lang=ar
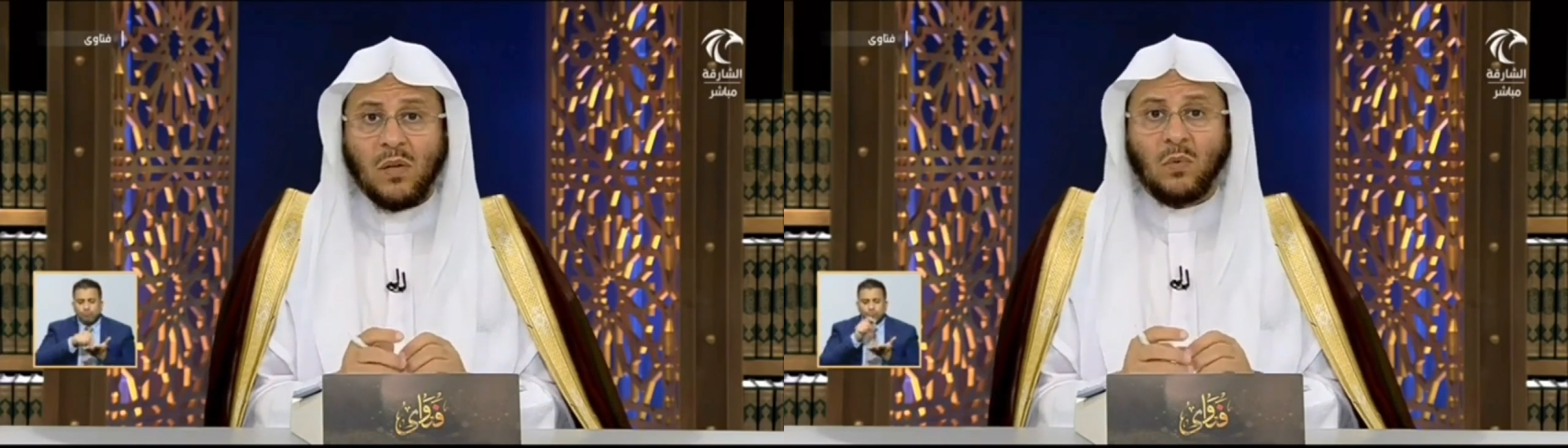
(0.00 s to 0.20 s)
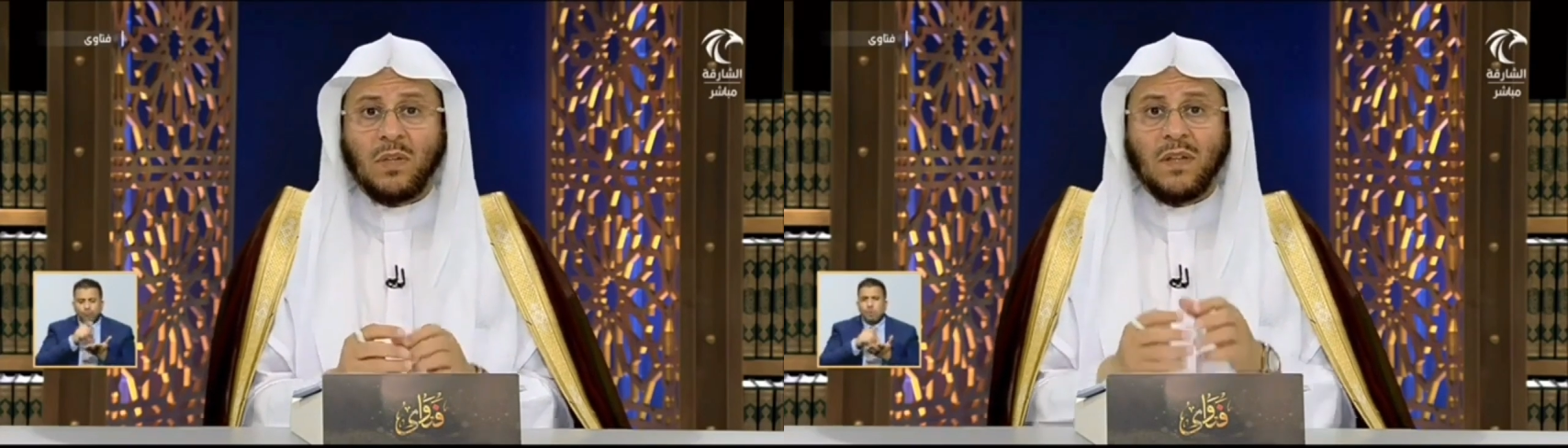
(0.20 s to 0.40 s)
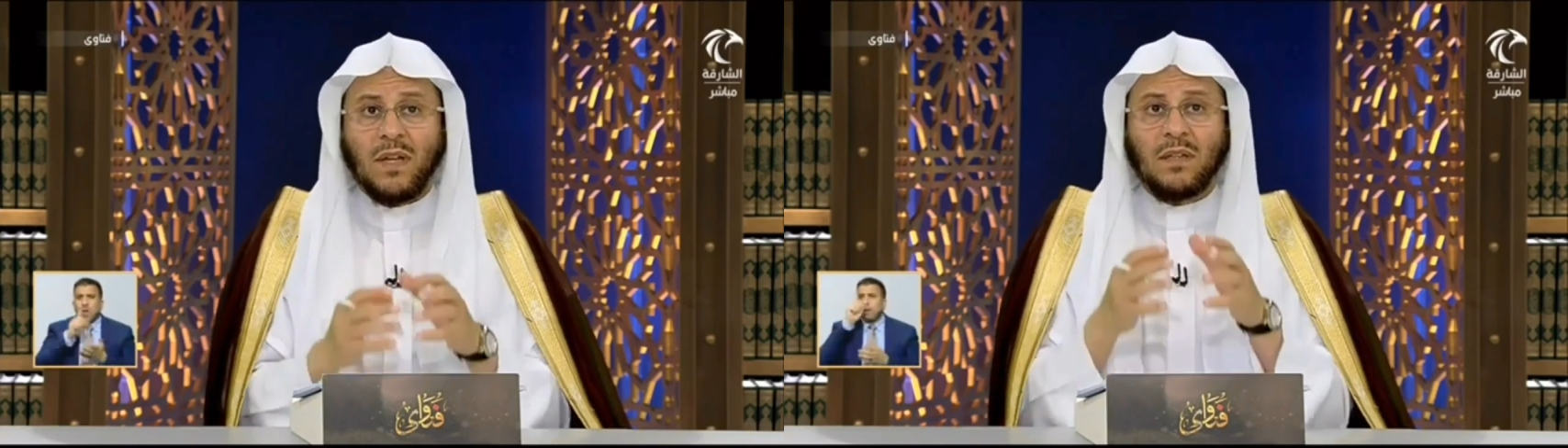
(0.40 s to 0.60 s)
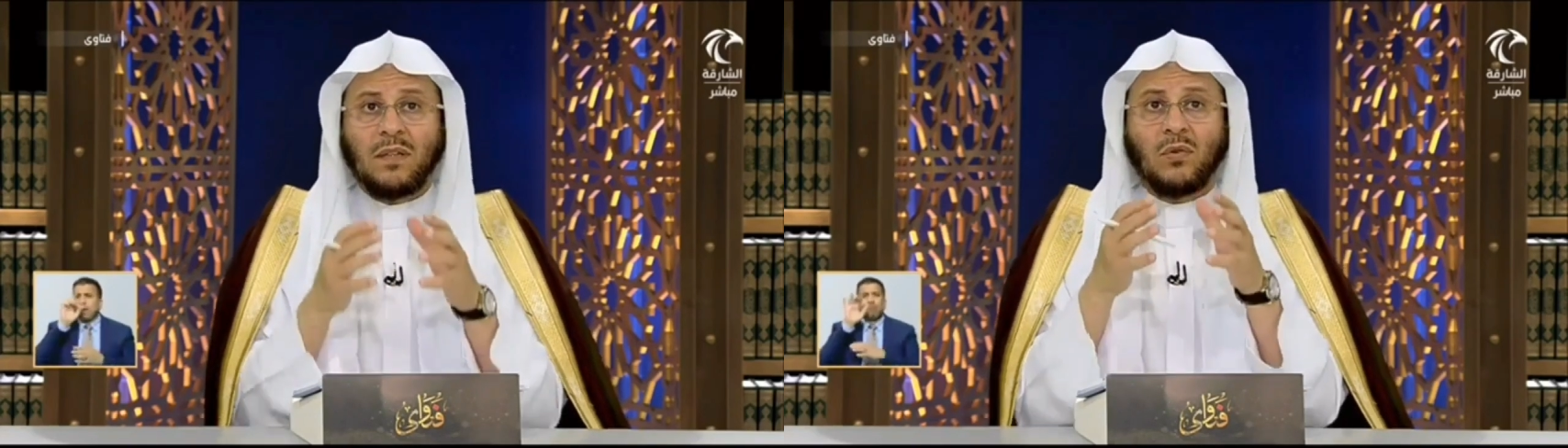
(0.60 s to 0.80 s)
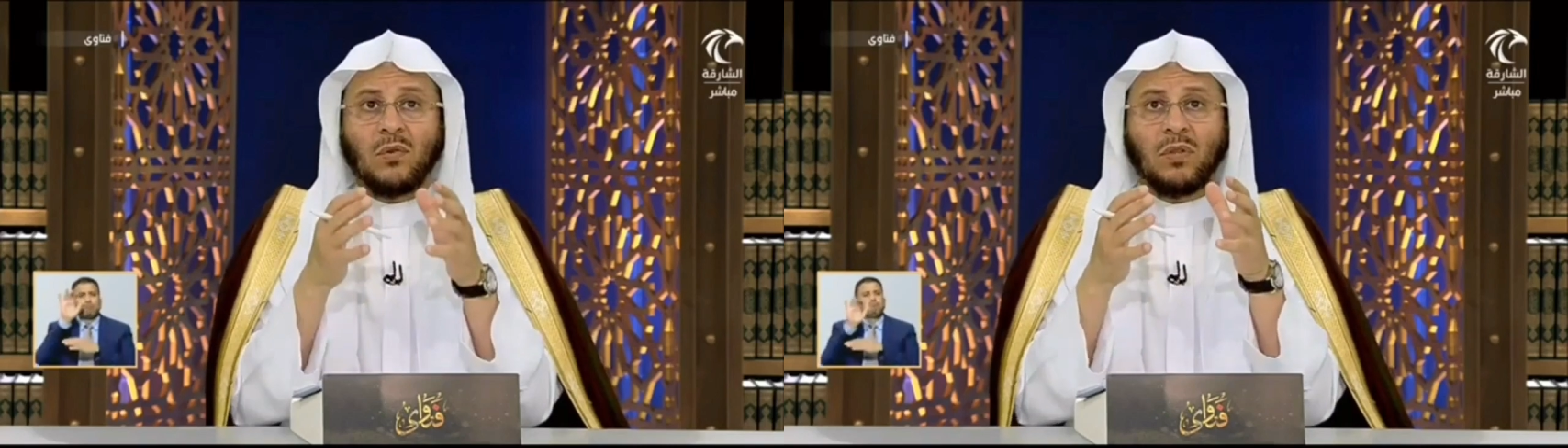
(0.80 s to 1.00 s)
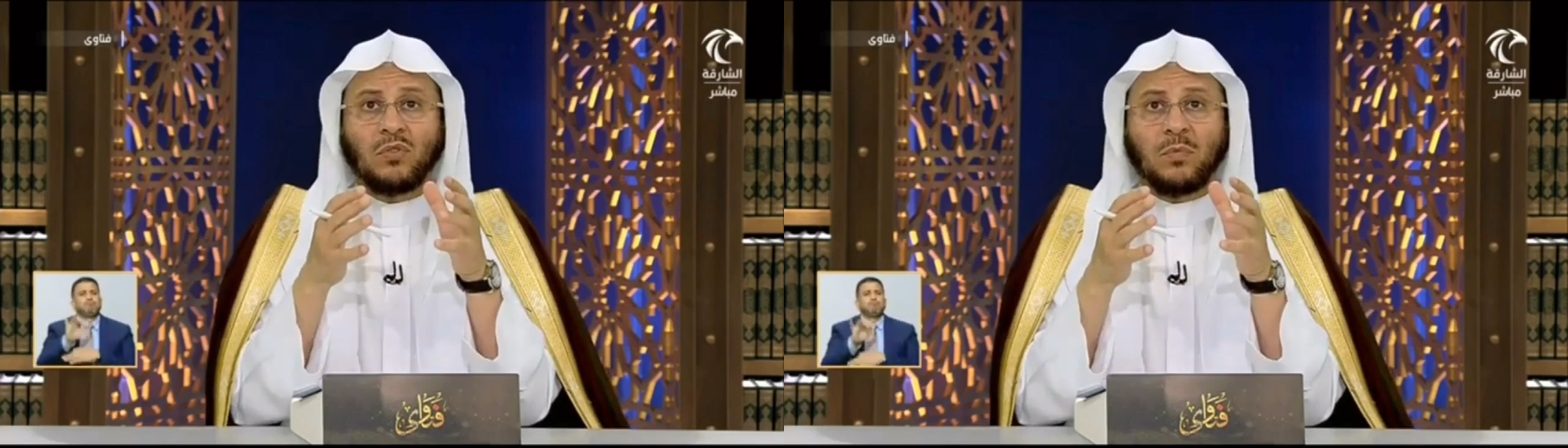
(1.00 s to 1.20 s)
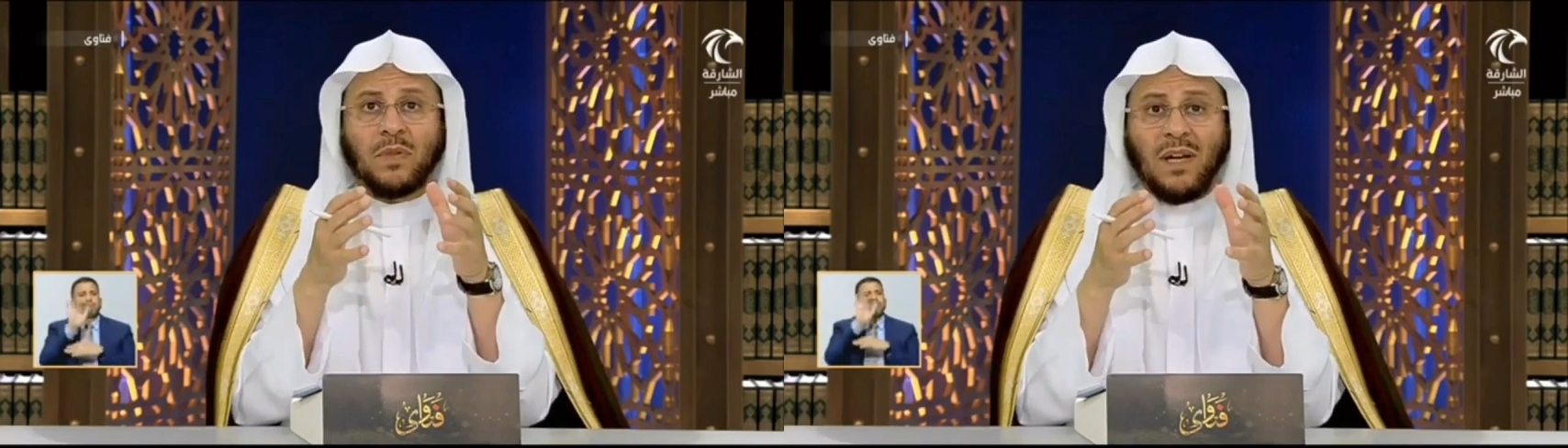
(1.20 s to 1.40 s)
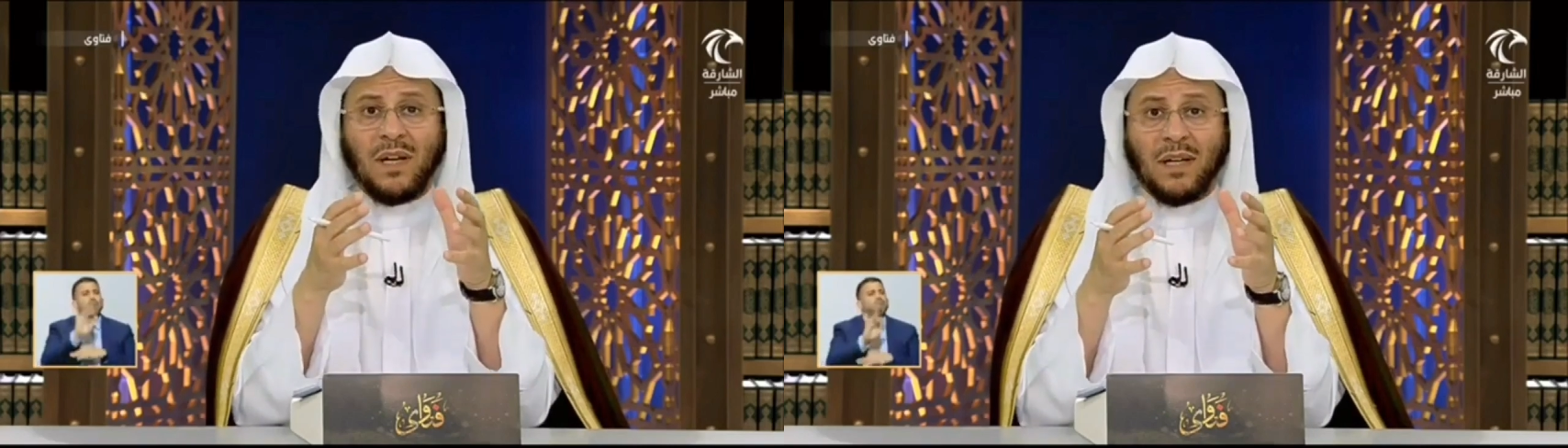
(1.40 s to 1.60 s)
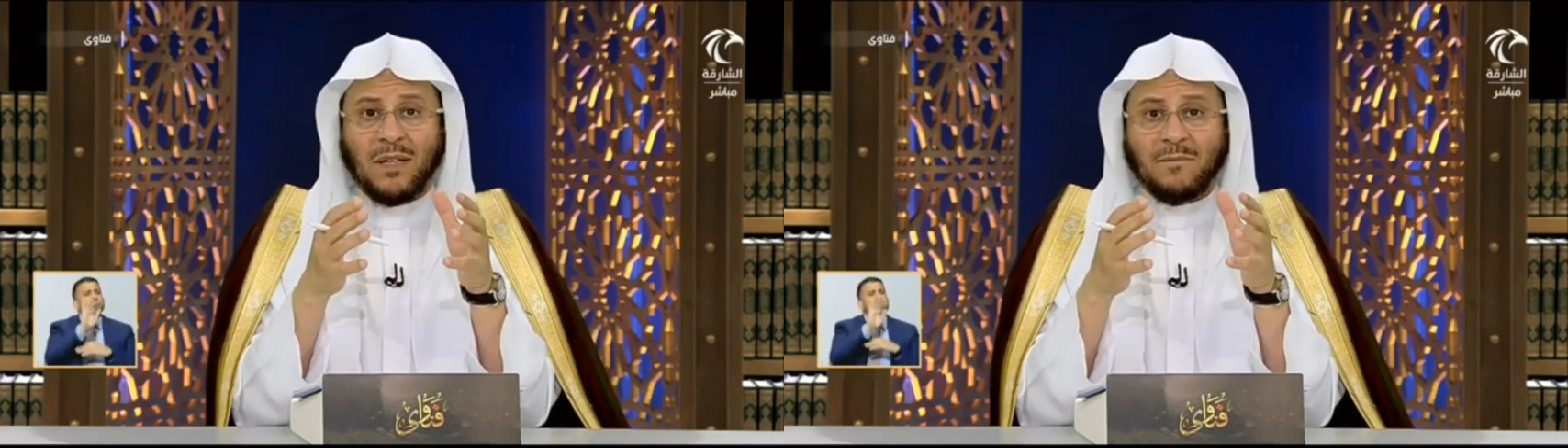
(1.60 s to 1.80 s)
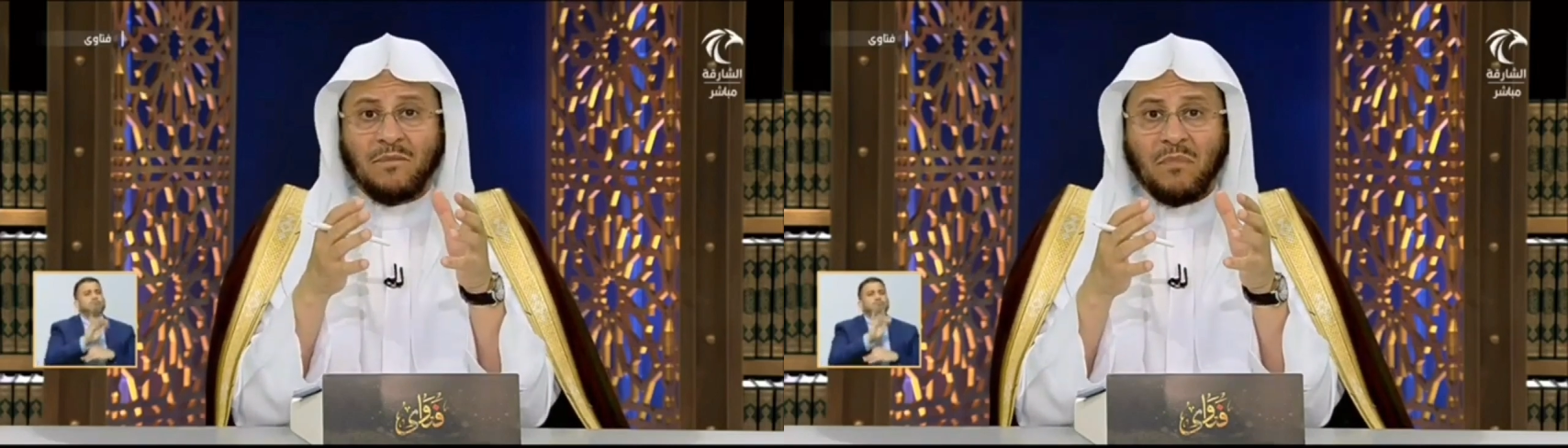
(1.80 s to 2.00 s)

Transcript: ولذلك قطب رحى